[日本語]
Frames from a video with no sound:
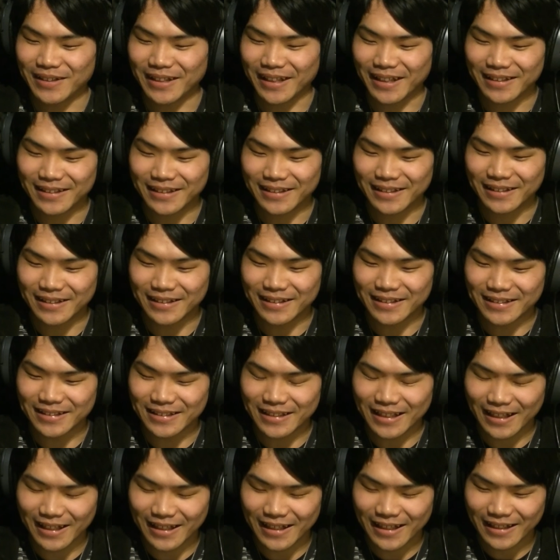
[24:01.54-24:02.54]
や
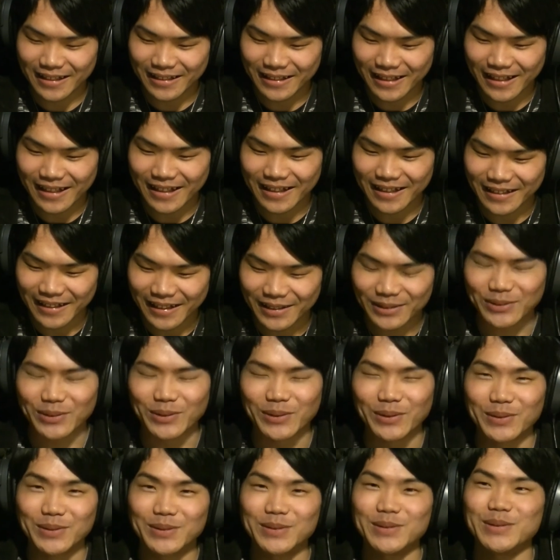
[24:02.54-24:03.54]
やれたらな
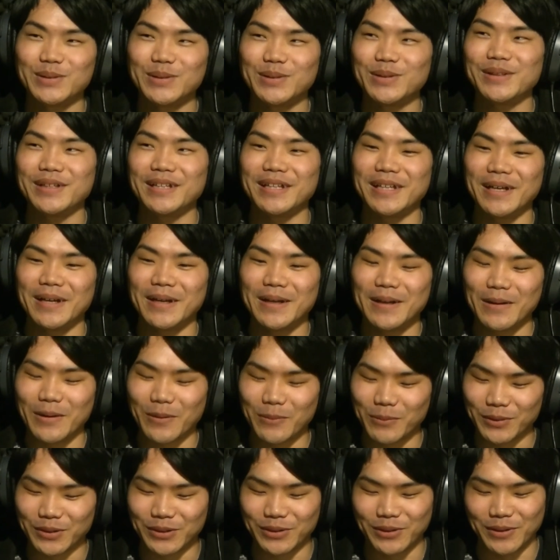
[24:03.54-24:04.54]
というふうに
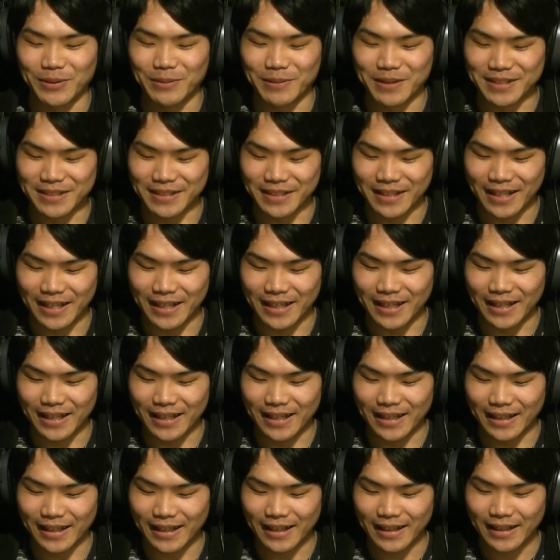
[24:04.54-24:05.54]
思っております
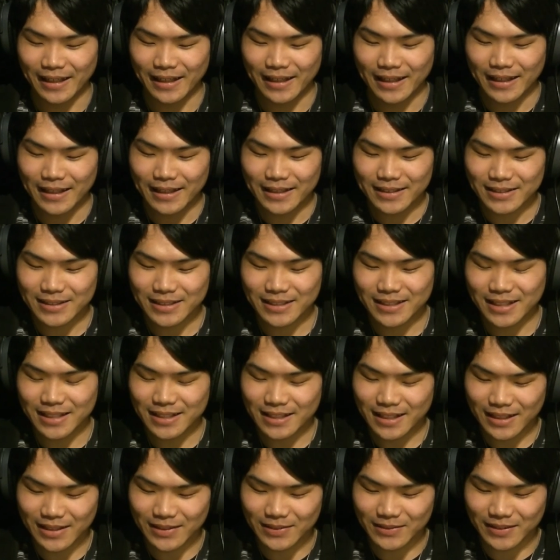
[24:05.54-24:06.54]
ね。そして
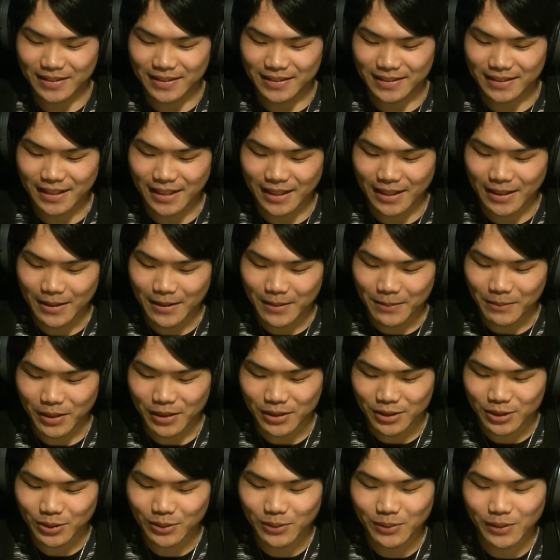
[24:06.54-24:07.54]
最後ですが、ま
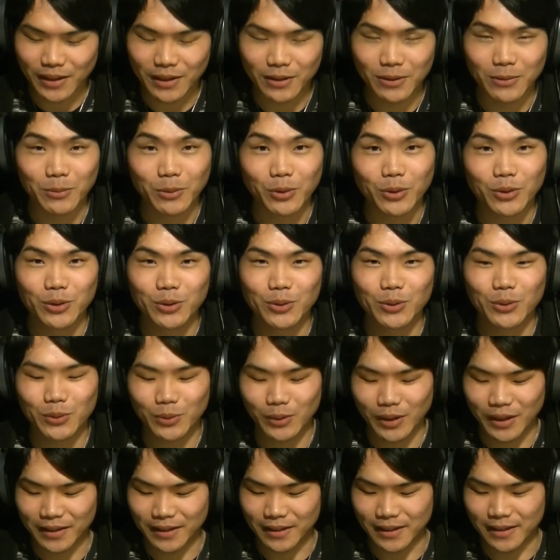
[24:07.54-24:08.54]
あ、将来の目
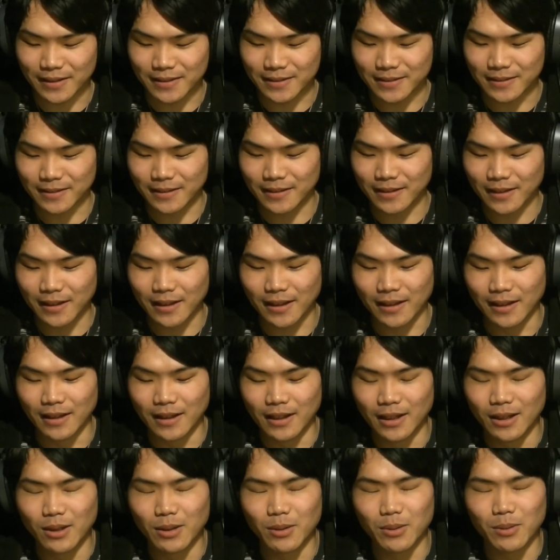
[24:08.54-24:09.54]
標なんですが、
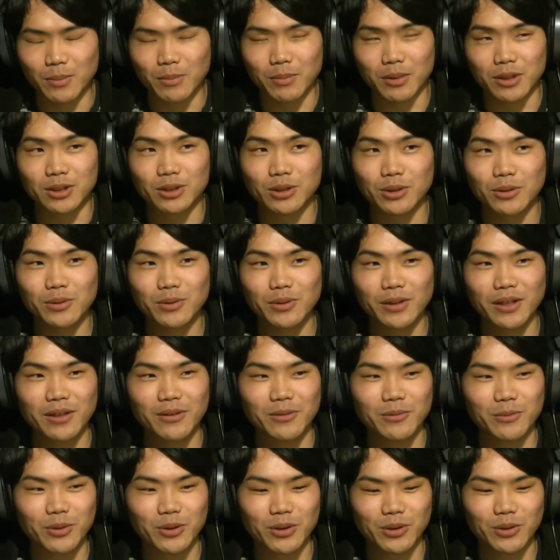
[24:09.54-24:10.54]
まあ、将来
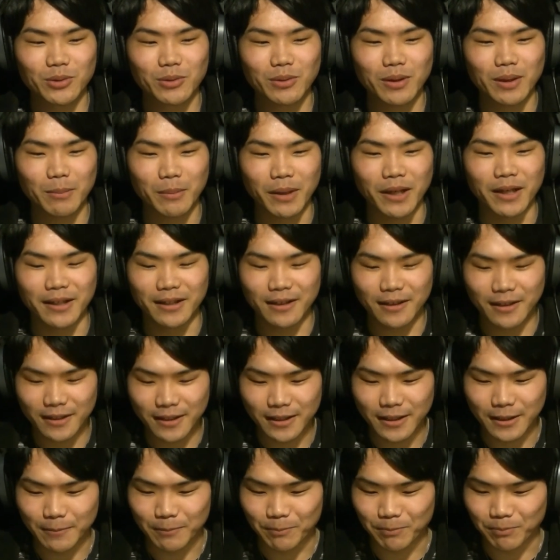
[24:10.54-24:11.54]
の目標はまあや
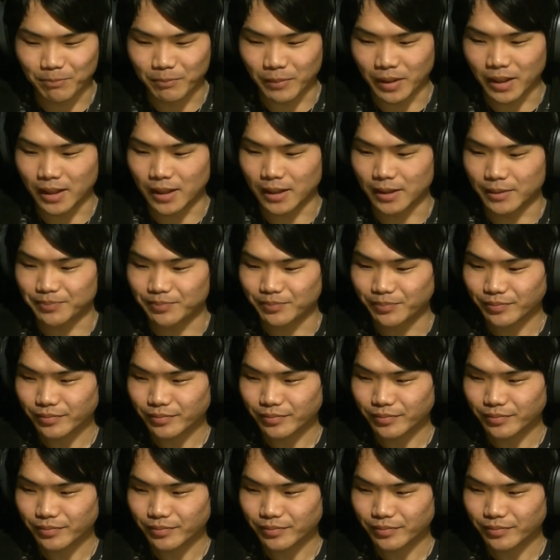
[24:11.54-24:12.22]
はりまあ